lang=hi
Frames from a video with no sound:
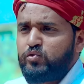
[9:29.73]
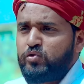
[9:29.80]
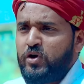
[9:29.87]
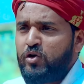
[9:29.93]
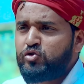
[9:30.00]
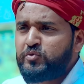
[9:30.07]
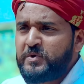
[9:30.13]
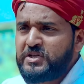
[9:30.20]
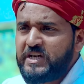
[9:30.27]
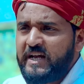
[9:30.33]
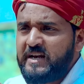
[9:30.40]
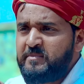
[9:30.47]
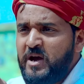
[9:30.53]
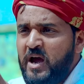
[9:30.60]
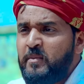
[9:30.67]
तूने उस
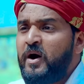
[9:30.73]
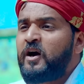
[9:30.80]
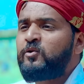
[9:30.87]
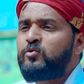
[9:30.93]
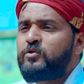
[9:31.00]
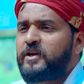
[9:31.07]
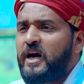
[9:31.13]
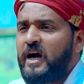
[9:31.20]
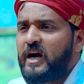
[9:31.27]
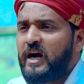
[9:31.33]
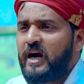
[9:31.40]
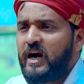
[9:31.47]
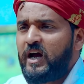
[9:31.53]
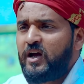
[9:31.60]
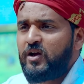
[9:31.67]
बेचारी मेहमान को क्या
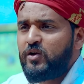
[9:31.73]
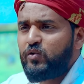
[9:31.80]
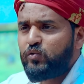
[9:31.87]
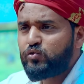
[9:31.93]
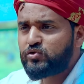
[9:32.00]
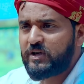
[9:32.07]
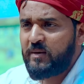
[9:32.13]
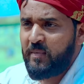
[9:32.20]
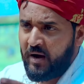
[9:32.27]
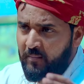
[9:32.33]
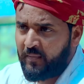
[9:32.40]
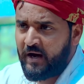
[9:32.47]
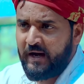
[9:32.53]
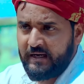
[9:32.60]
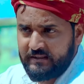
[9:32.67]
कहा उसका
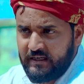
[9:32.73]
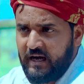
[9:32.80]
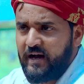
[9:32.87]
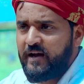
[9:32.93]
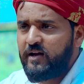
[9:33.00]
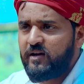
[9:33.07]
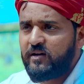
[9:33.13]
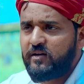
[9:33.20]
मामा आया था